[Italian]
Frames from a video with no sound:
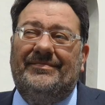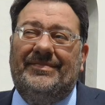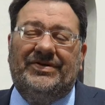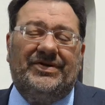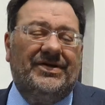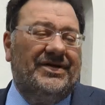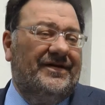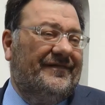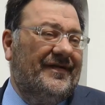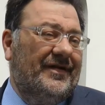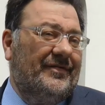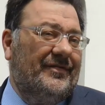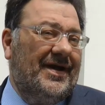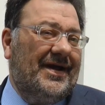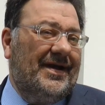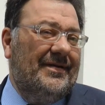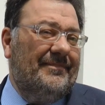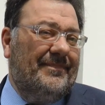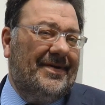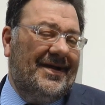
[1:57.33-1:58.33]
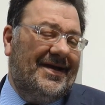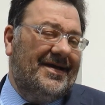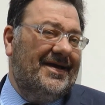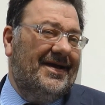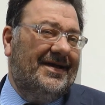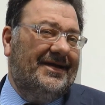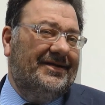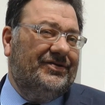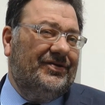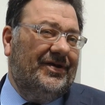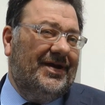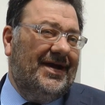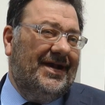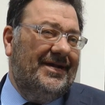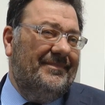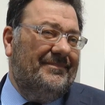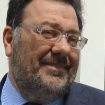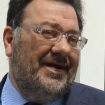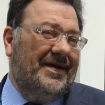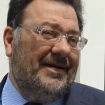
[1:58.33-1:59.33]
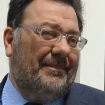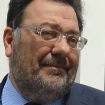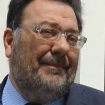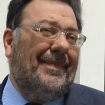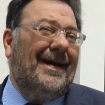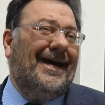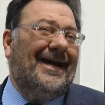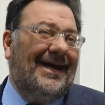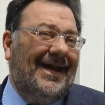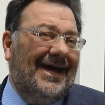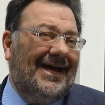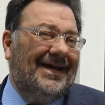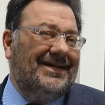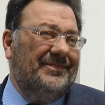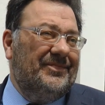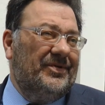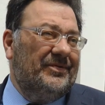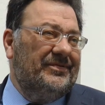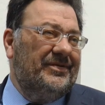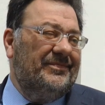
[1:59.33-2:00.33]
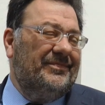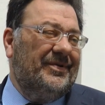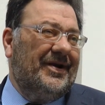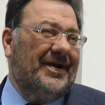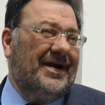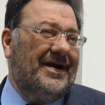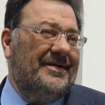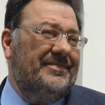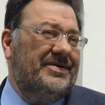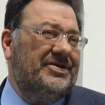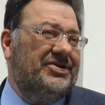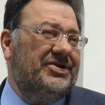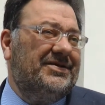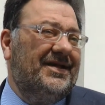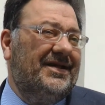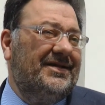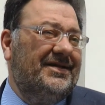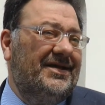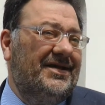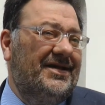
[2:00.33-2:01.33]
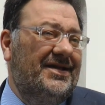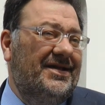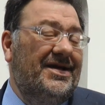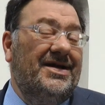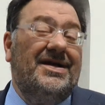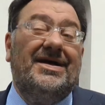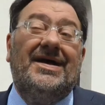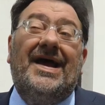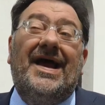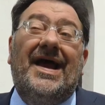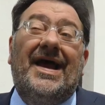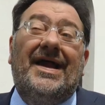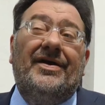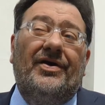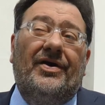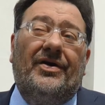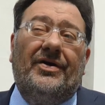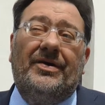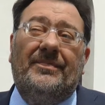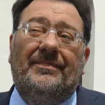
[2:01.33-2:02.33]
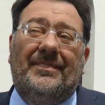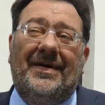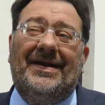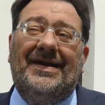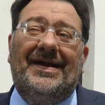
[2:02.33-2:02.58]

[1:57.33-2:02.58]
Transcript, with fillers: bisogna fare una campagna elettorale per parlare dei propri programmi cittadini e non per